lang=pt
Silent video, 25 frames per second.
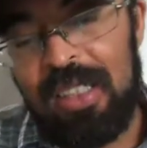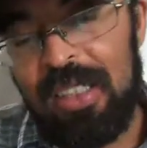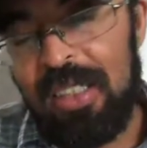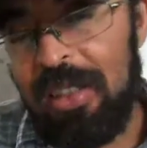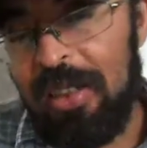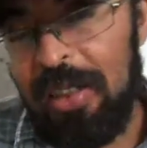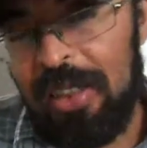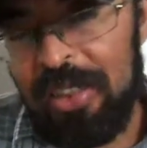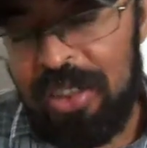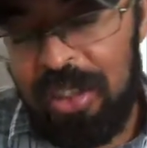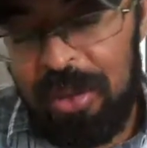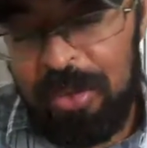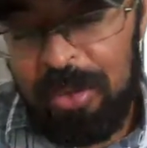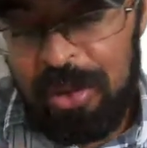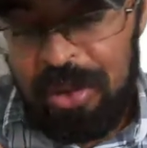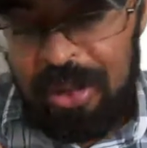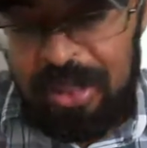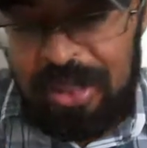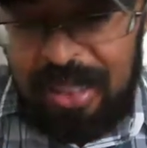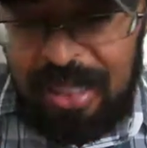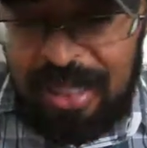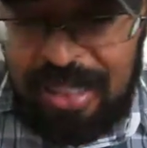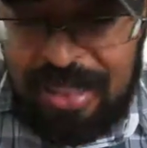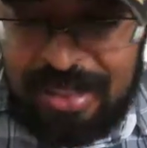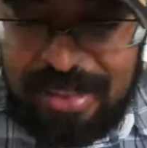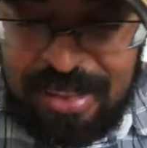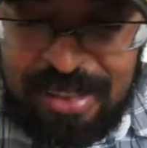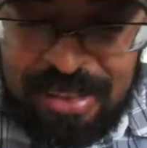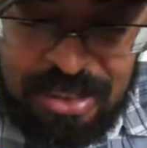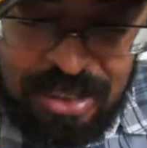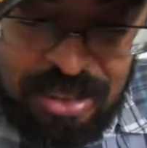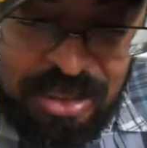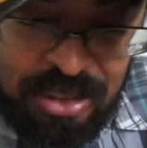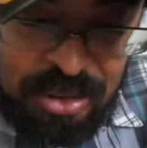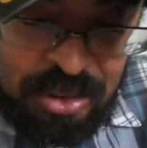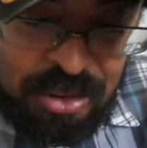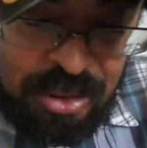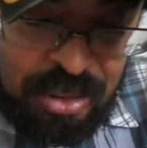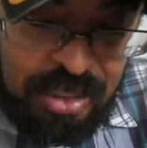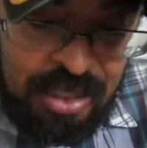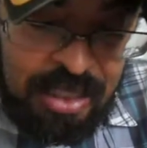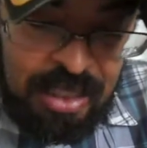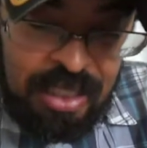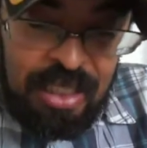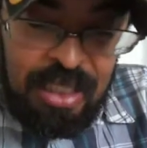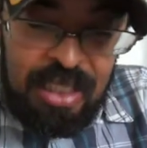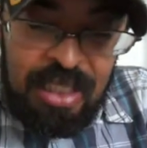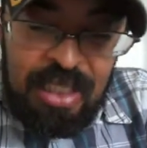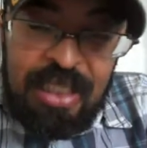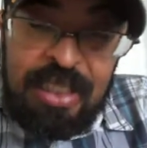Eu achei muito interessante isso, né?
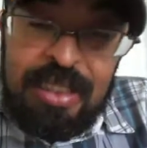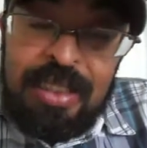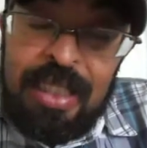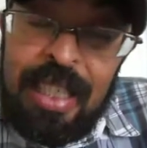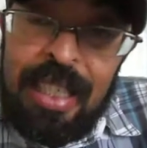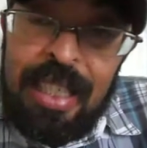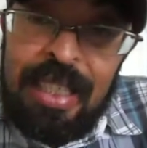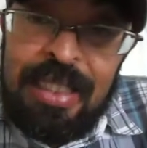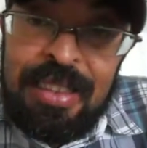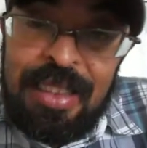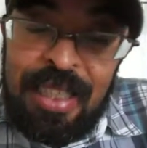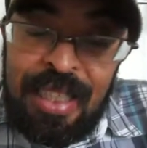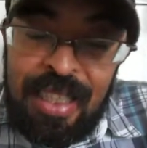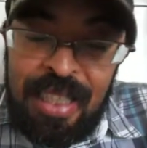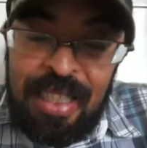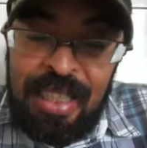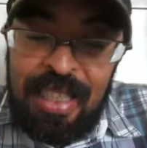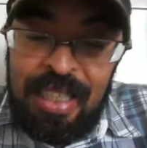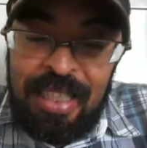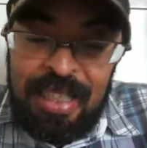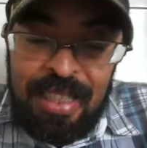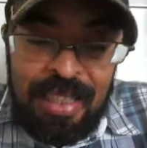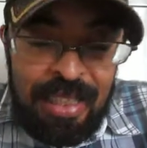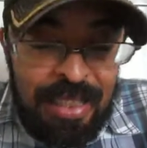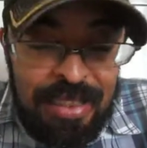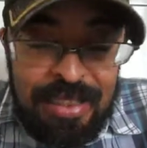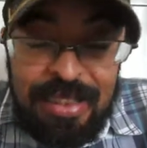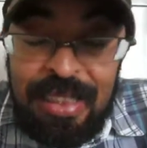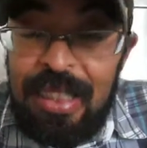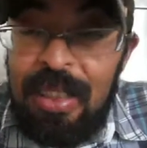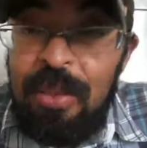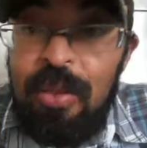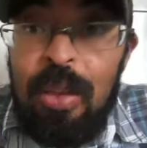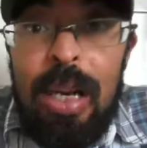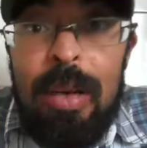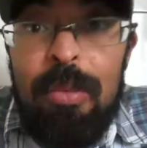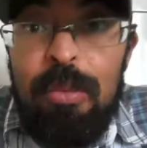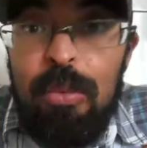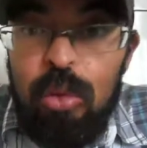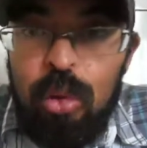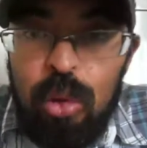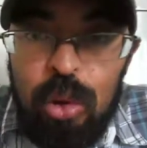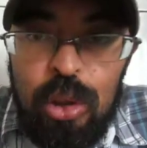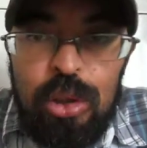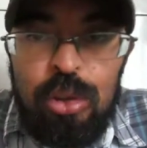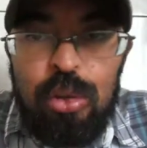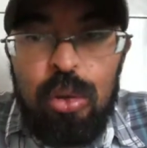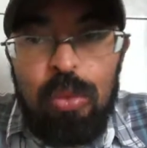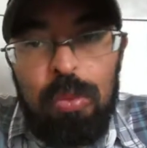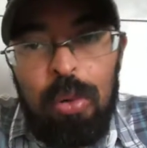E tem essa. Esse livro é
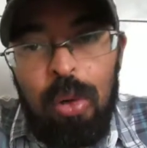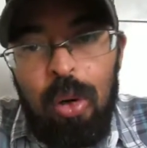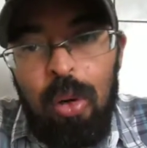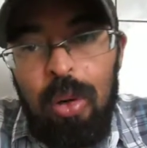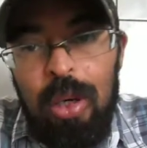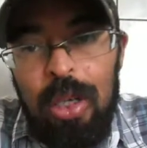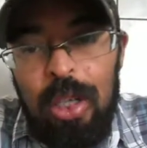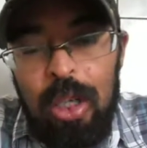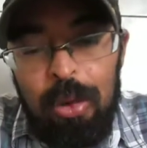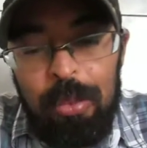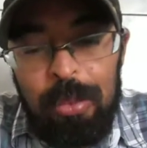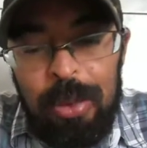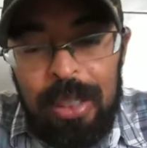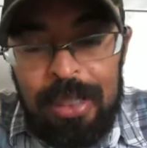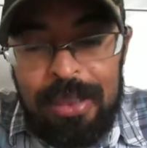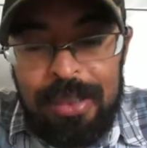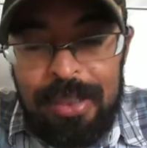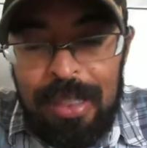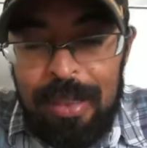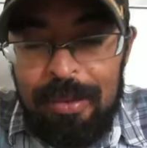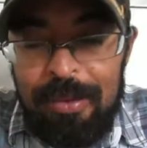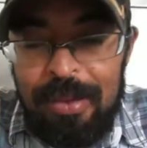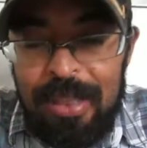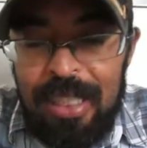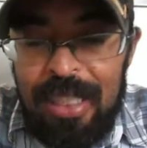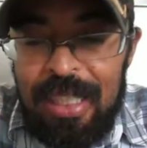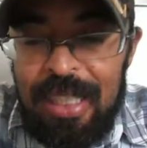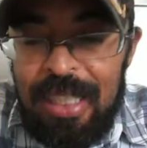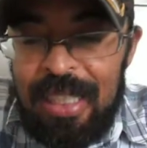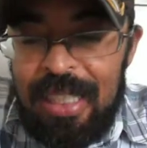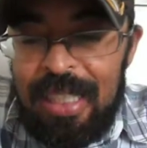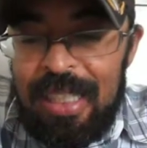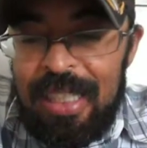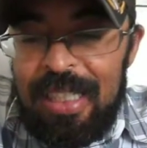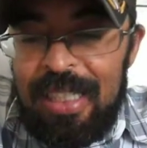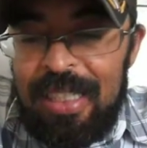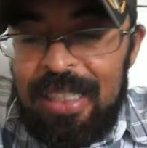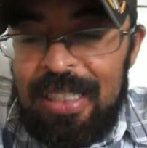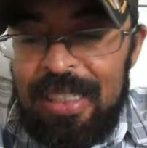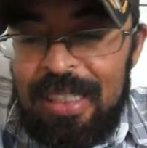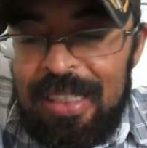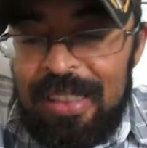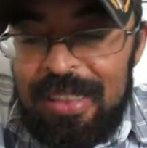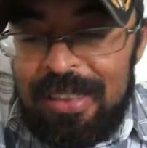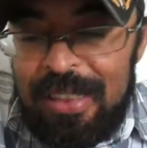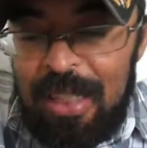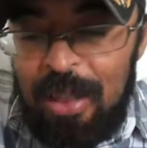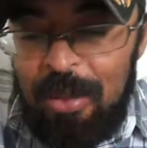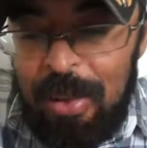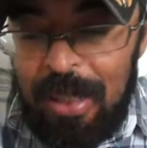muito bom, realmente, sabe?
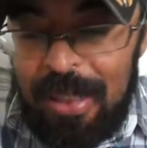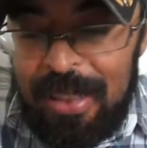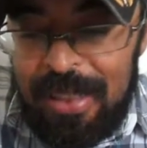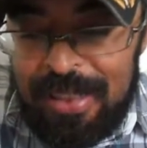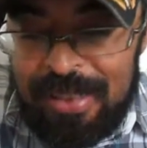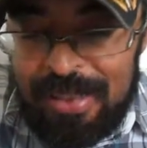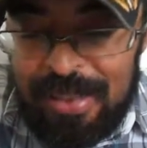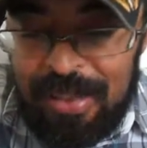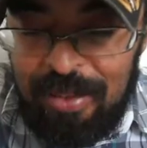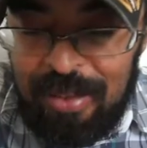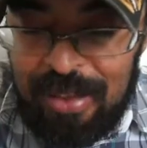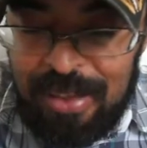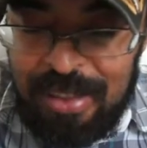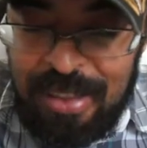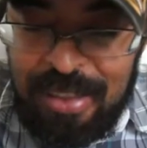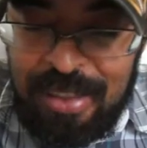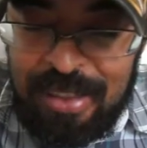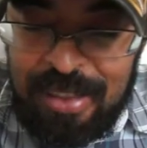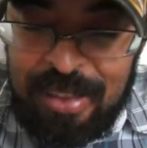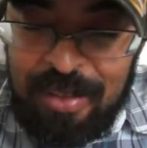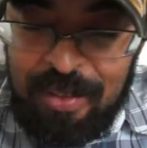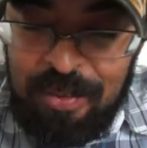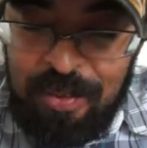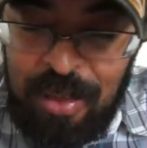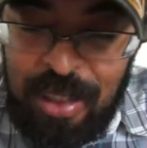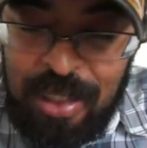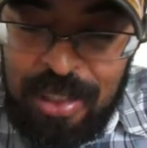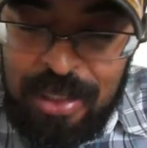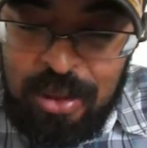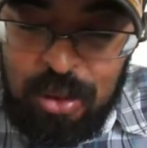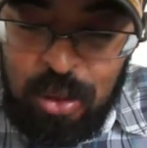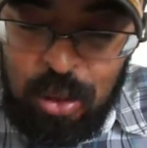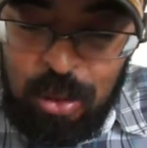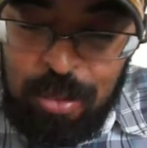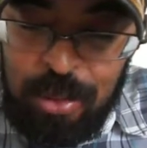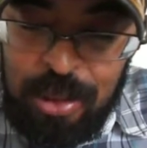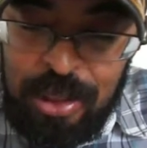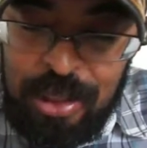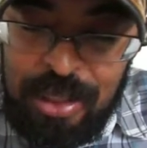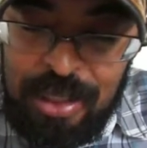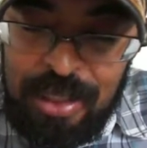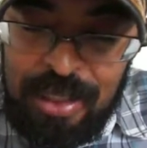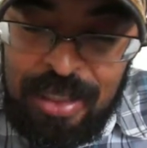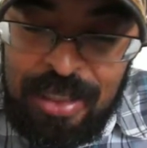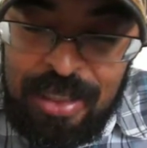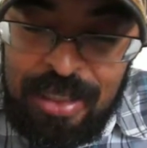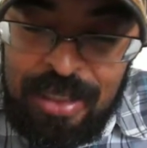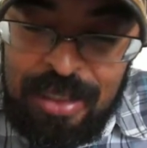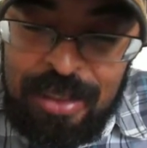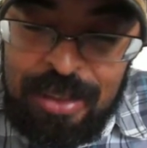E tem uma questão aqui que fala
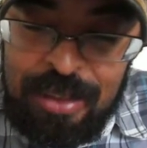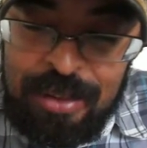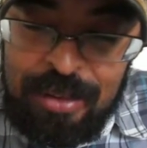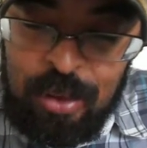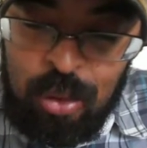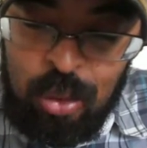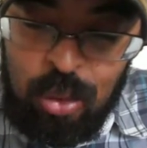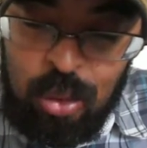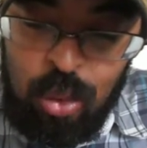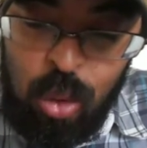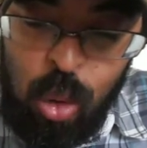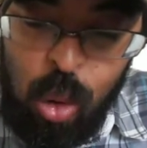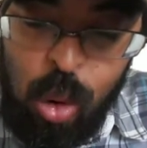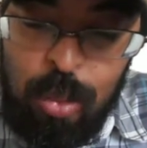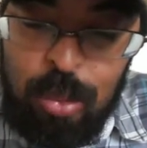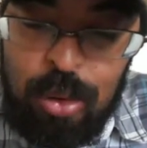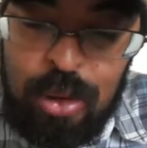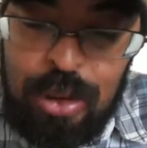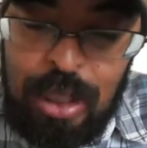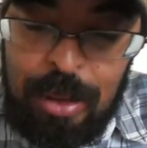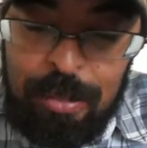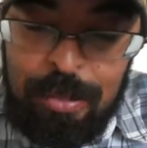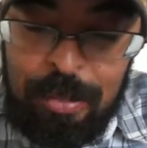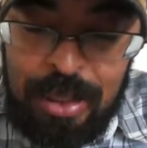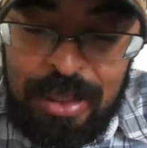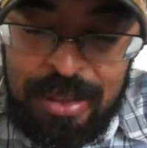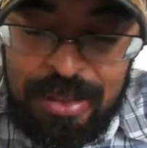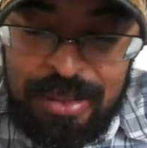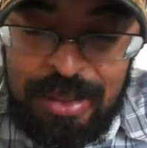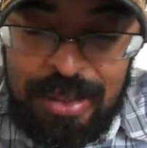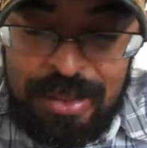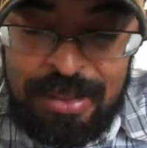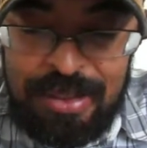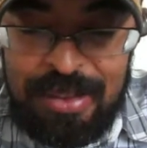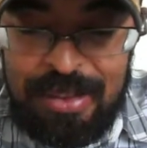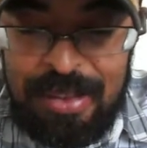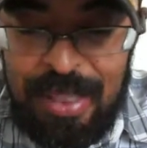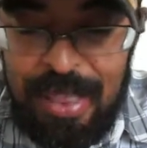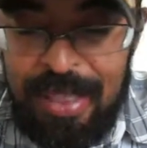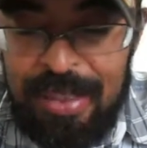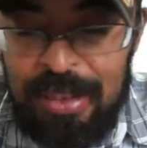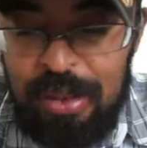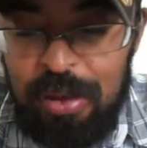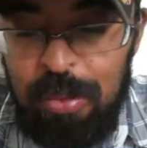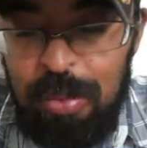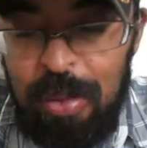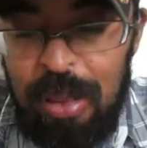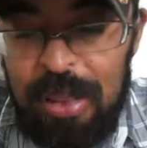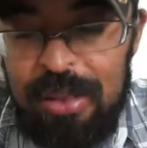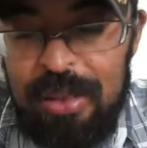sobre como saber se as ideias
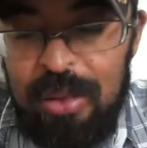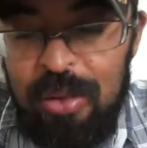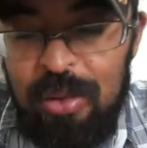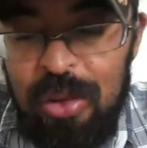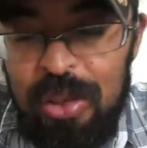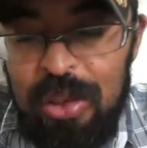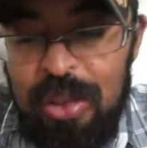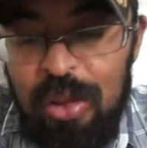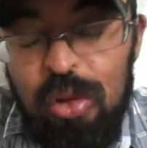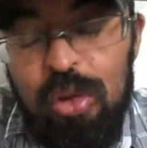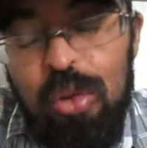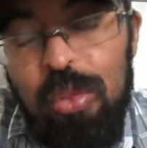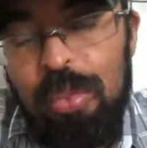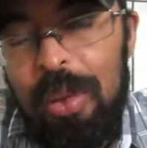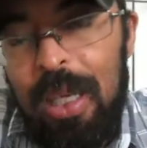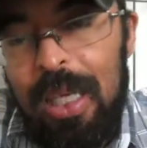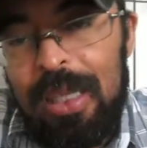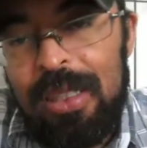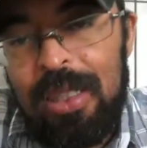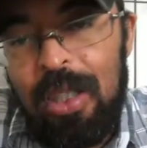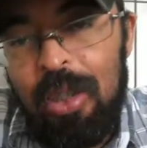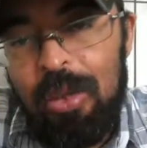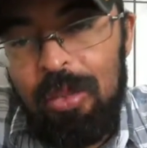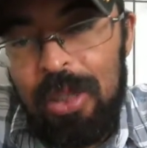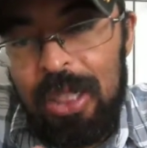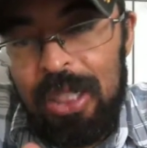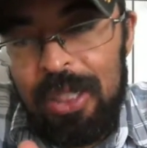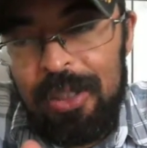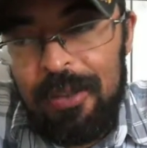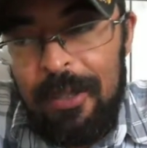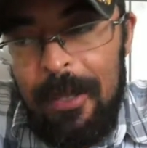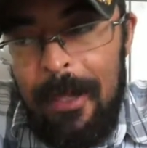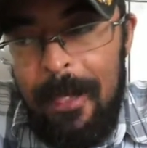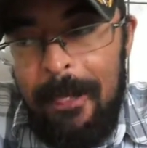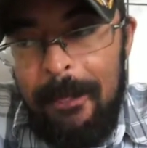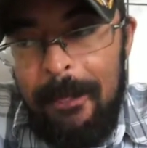do Platão são do Platão mesmo?